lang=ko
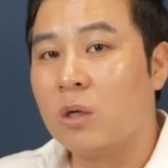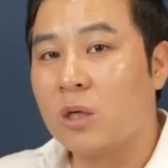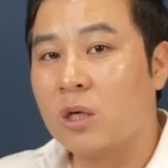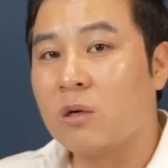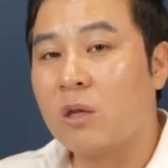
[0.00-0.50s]

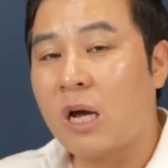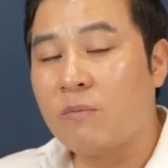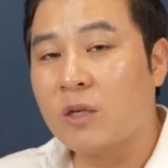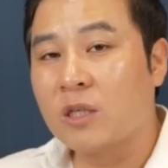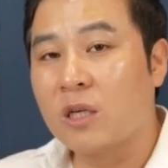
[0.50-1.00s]
기껏에
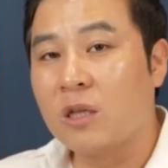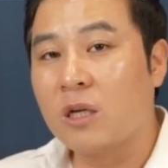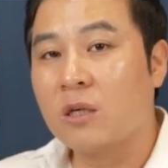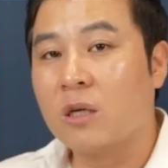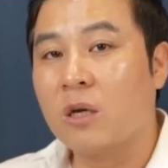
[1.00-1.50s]

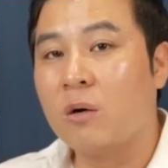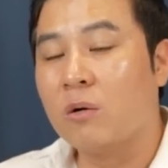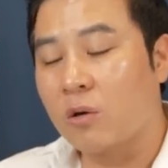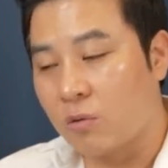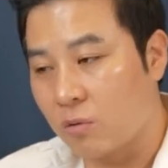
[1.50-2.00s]
합리화시킨다는 게 어,
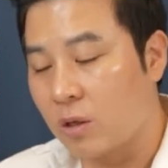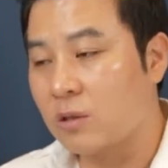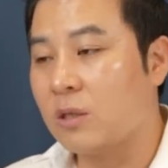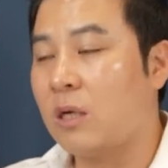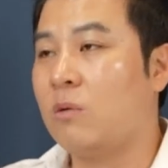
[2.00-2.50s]

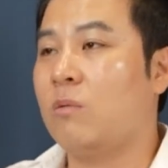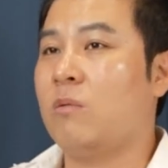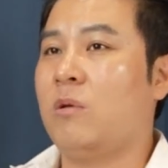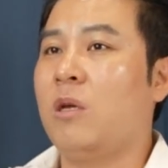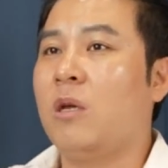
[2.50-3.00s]
결혼해서 살고